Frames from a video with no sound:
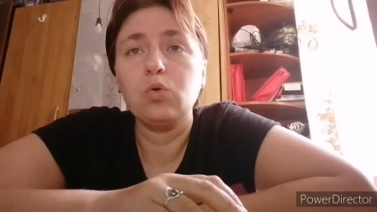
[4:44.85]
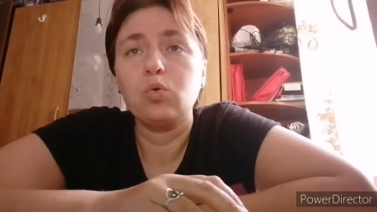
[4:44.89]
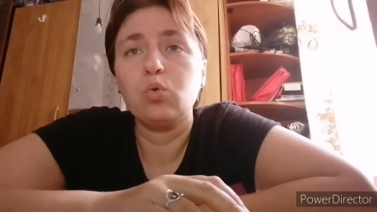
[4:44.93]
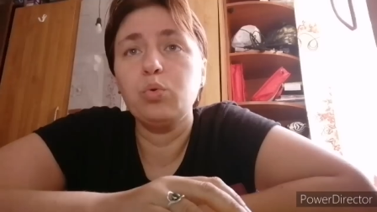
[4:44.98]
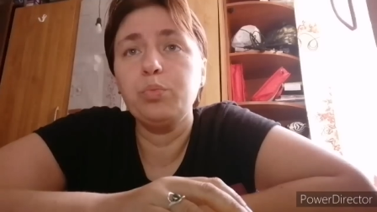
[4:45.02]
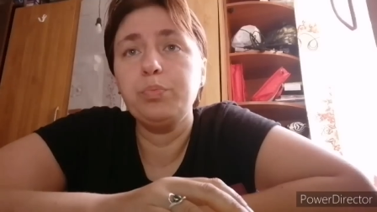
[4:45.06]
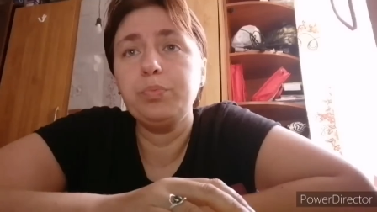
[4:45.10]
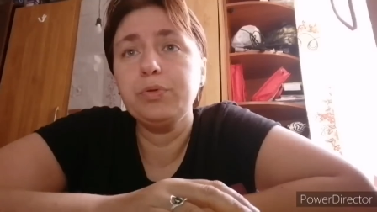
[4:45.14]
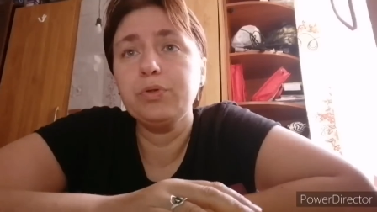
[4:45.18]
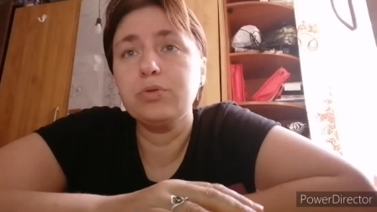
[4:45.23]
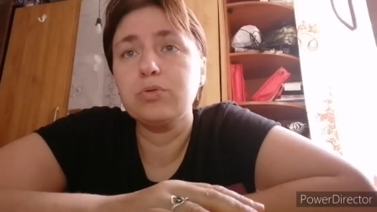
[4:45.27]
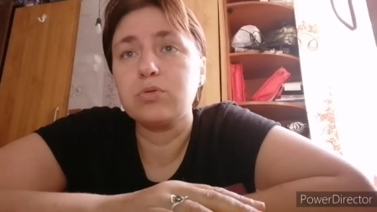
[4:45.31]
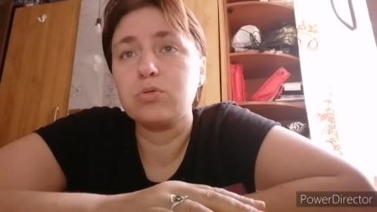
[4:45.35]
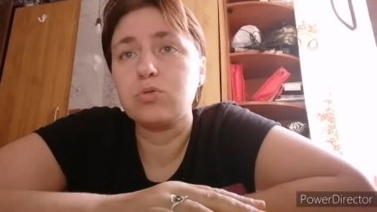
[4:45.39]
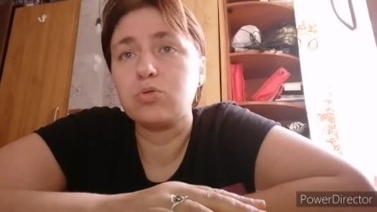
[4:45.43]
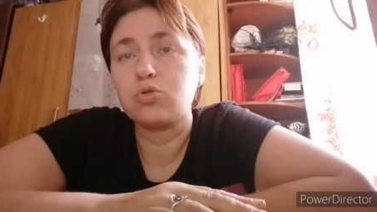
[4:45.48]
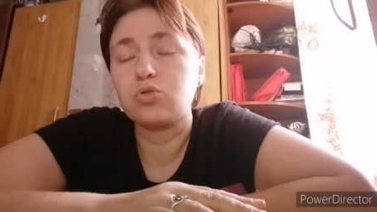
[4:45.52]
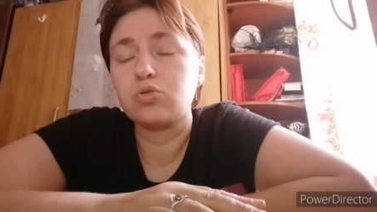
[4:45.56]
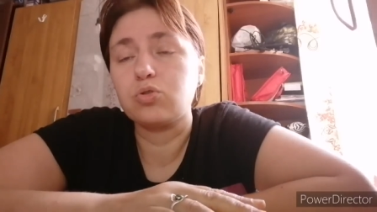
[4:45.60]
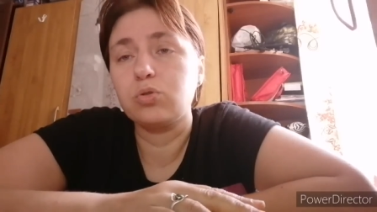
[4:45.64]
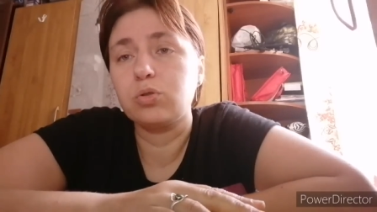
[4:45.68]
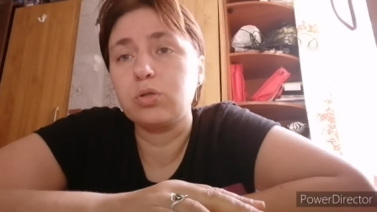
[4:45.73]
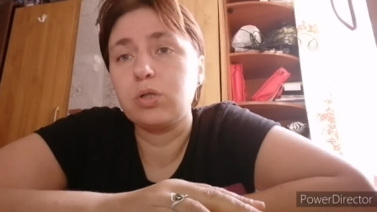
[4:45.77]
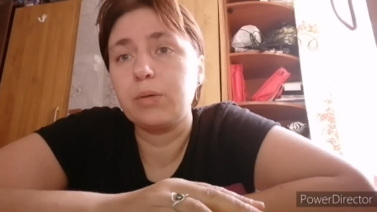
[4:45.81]
Купила все,
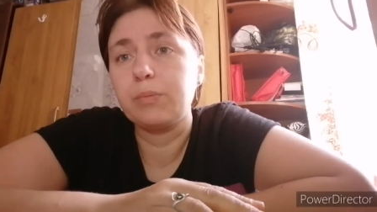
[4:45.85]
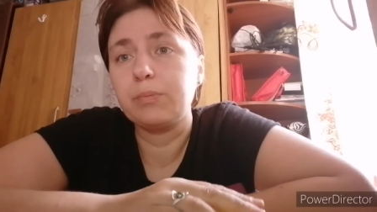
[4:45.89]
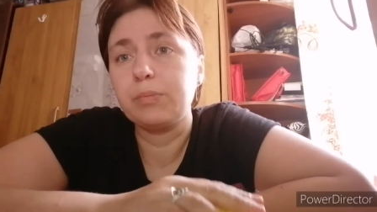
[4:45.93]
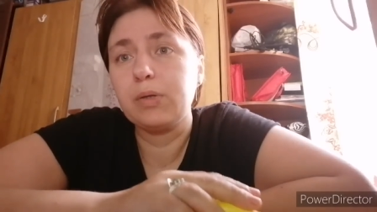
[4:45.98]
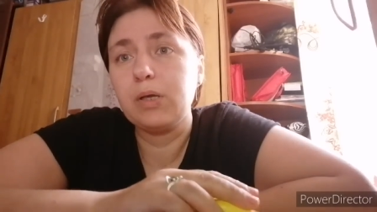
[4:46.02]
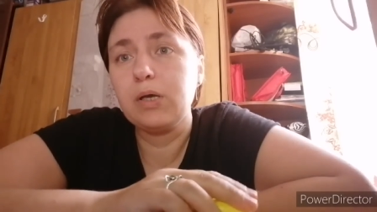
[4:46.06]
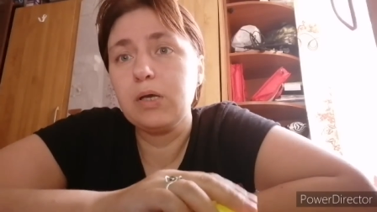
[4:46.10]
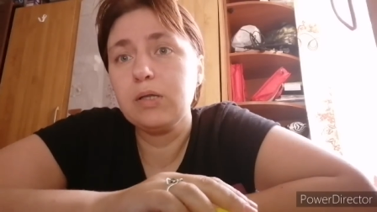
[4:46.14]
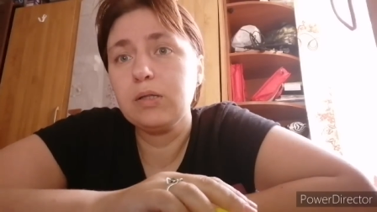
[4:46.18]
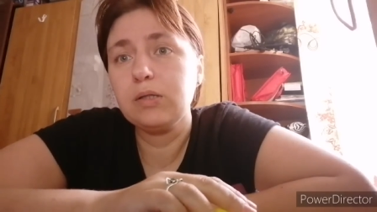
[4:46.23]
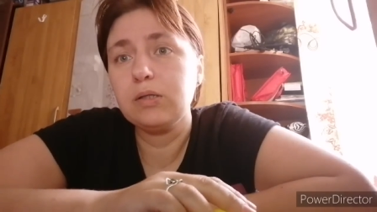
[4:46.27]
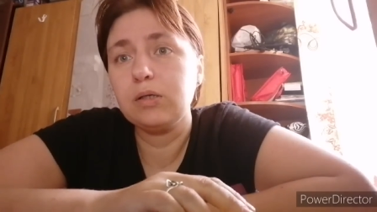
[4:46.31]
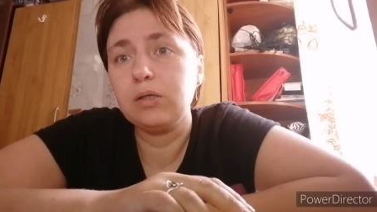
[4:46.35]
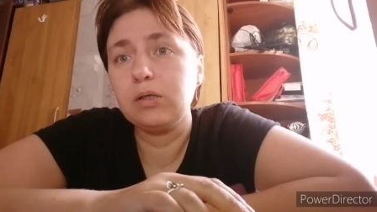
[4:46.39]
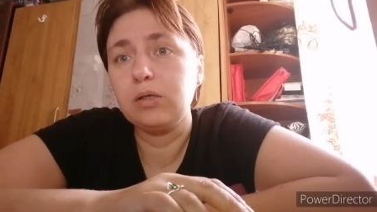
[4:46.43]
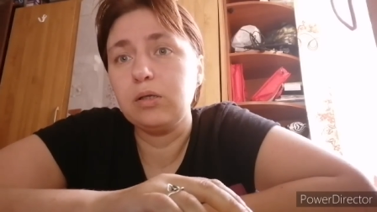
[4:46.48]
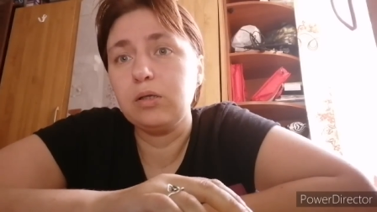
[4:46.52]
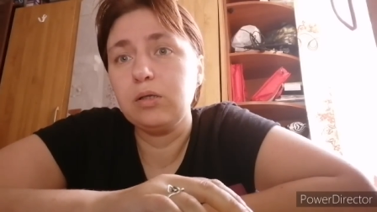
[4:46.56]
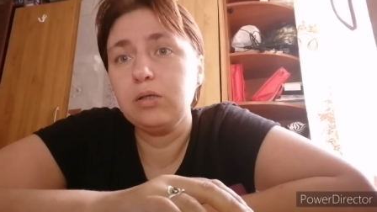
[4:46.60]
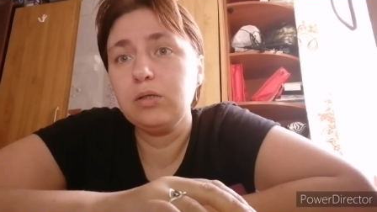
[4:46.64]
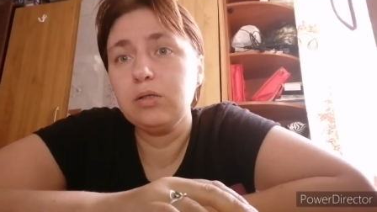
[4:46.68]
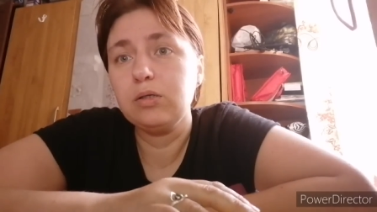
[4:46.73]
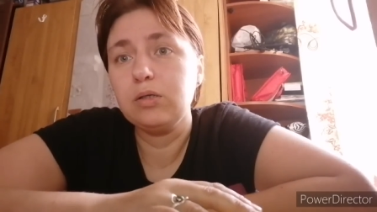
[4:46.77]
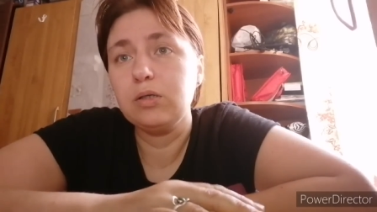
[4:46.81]
что нам надо
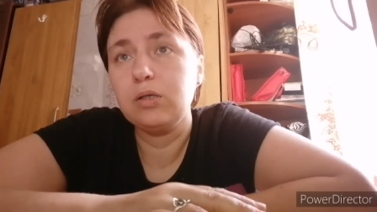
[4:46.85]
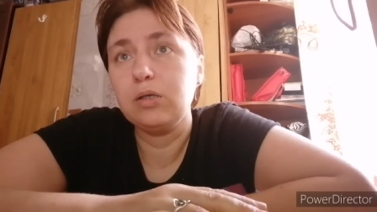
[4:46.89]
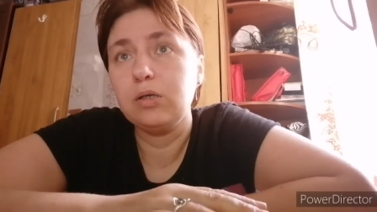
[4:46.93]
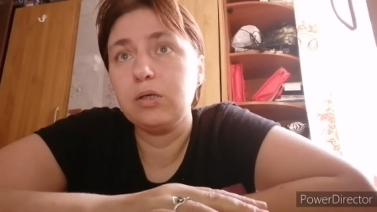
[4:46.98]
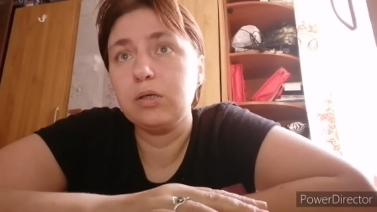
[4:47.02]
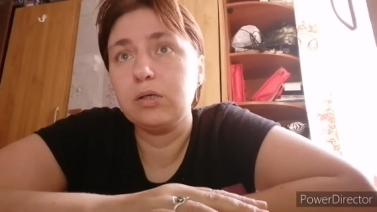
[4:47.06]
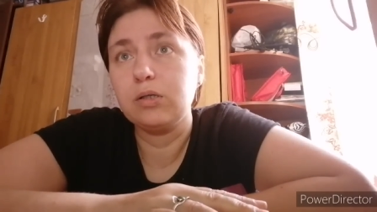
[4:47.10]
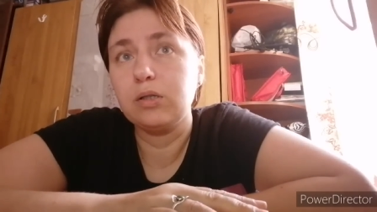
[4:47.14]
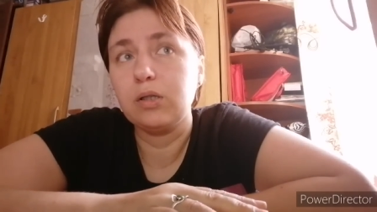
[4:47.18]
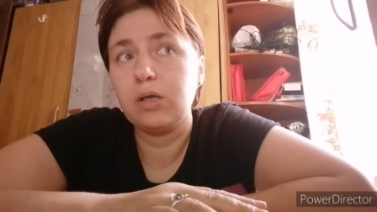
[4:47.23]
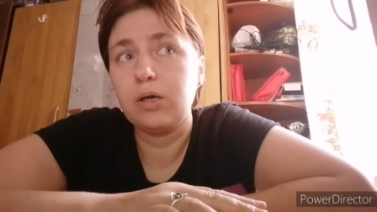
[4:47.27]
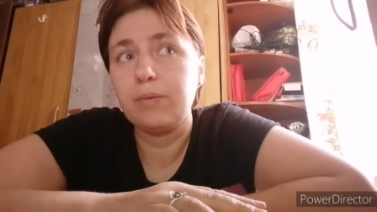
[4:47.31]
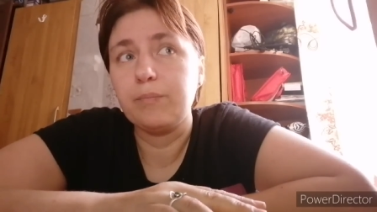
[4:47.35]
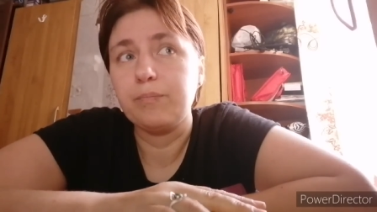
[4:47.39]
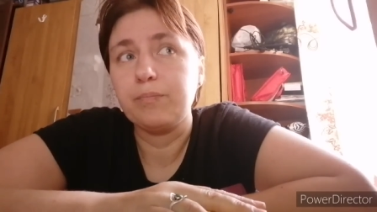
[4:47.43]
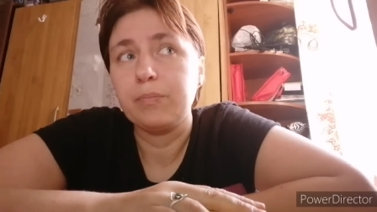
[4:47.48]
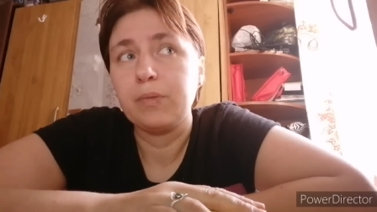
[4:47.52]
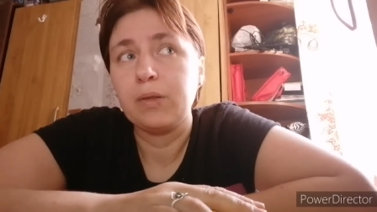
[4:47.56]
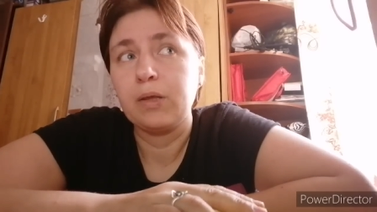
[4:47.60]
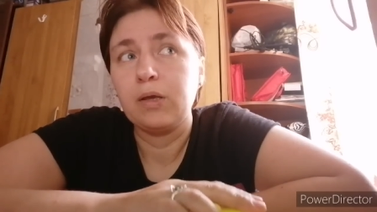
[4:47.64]
и легла.